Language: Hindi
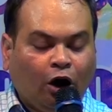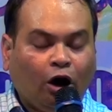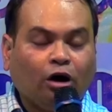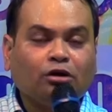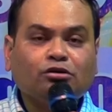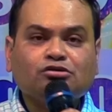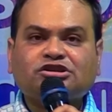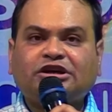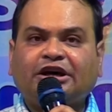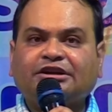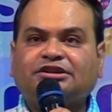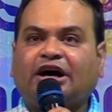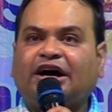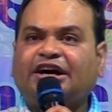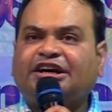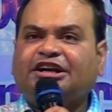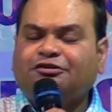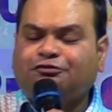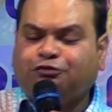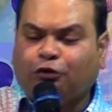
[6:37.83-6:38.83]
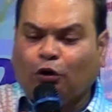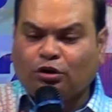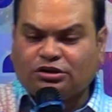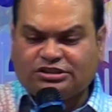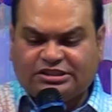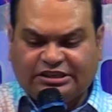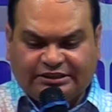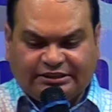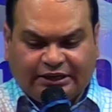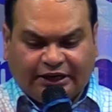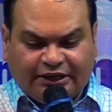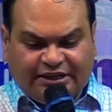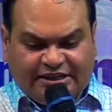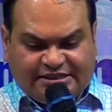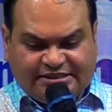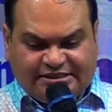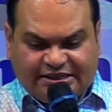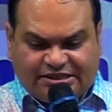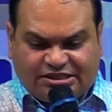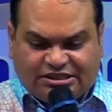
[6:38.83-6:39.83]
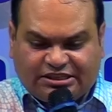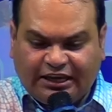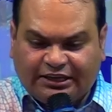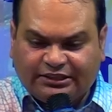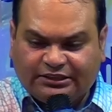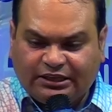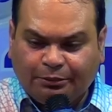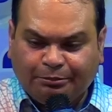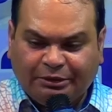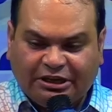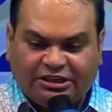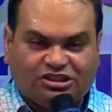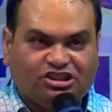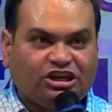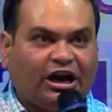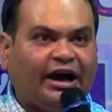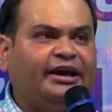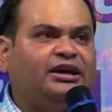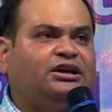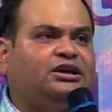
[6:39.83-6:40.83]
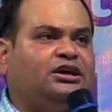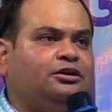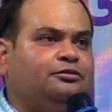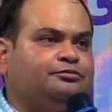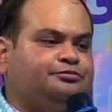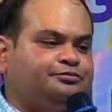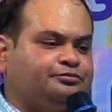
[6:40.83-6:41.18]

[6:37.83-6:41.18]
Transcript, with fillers: और उसके थर्टी फोर से थर्टी सिक्स के अंदर मिल जाएगी